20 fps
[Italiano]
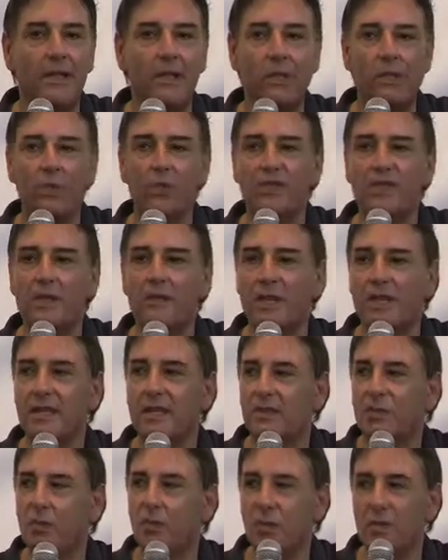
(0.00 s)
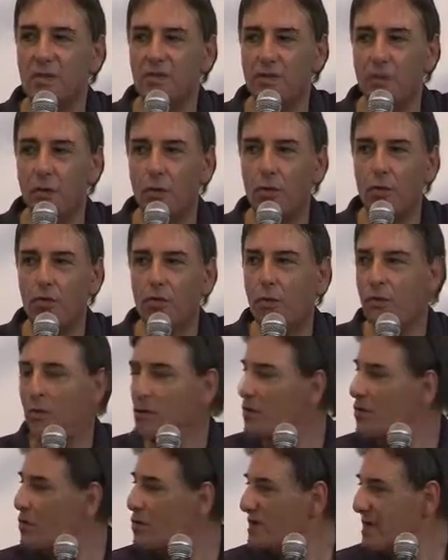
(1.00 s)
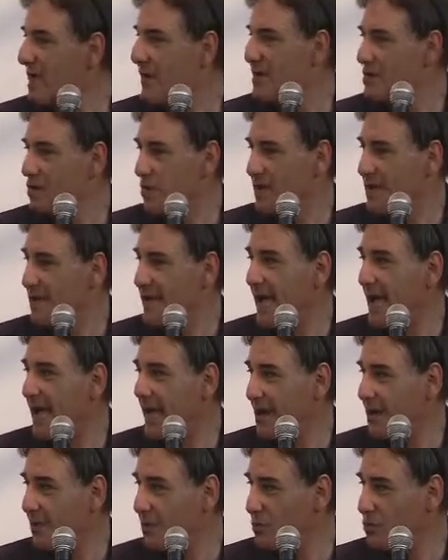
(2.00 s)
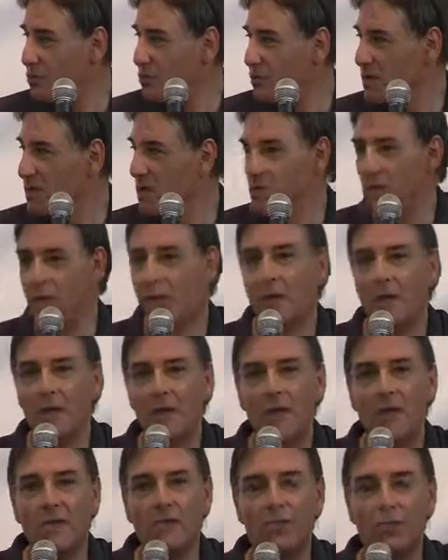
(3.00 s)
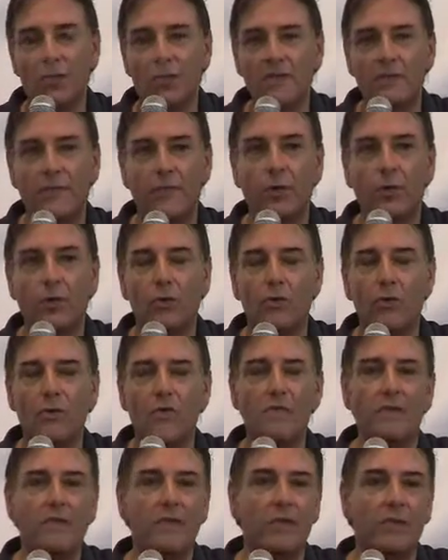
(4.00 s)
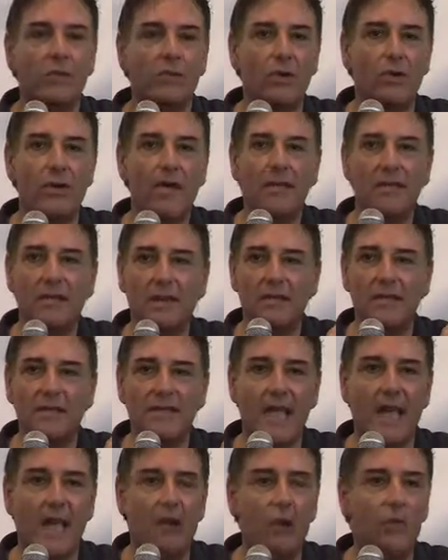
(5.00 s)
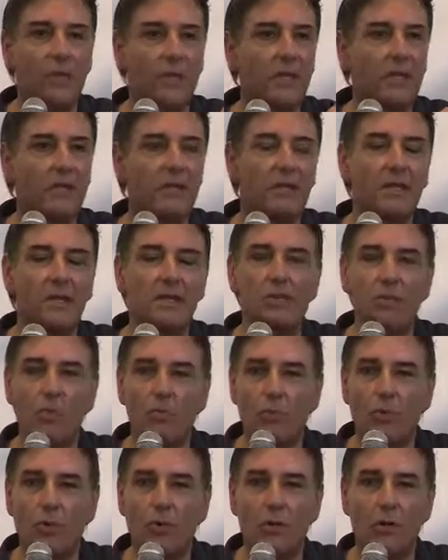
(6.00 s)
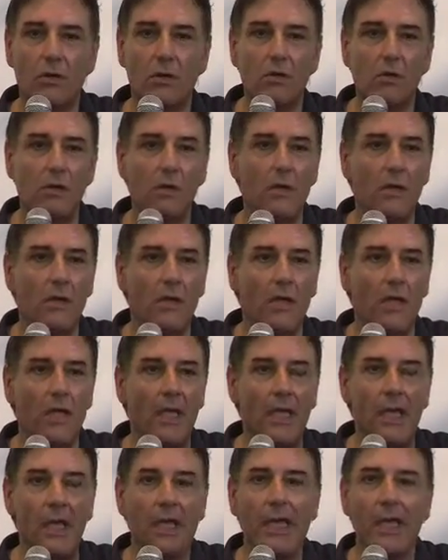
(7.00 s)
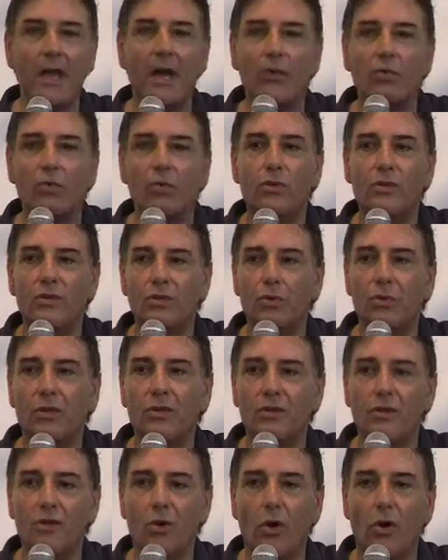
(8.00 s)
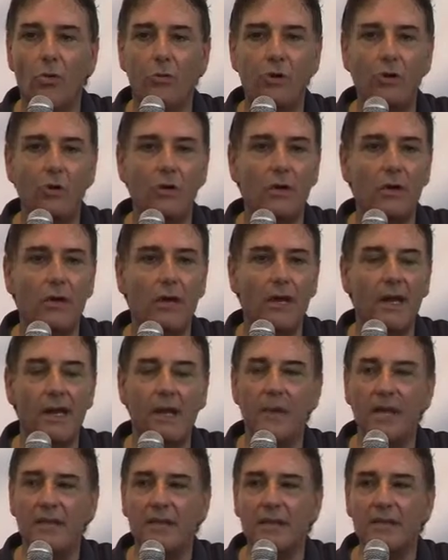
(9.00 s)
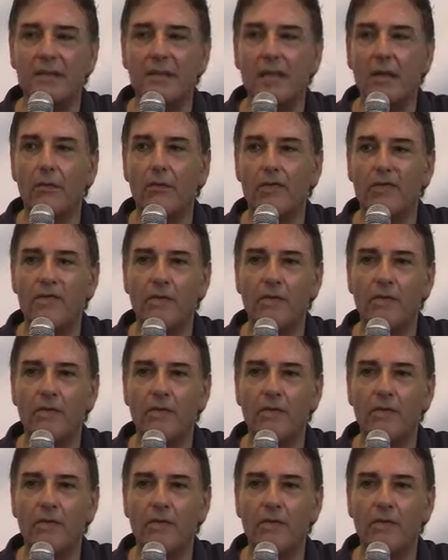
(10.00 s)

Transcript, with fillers: in cui si vede sullo sfondo, lui stava sulle scale, no? Giusto? Sullo sfondo si vede una macchia di sangue nitida sul muro e alcuni giorni dopo la macchia di sangue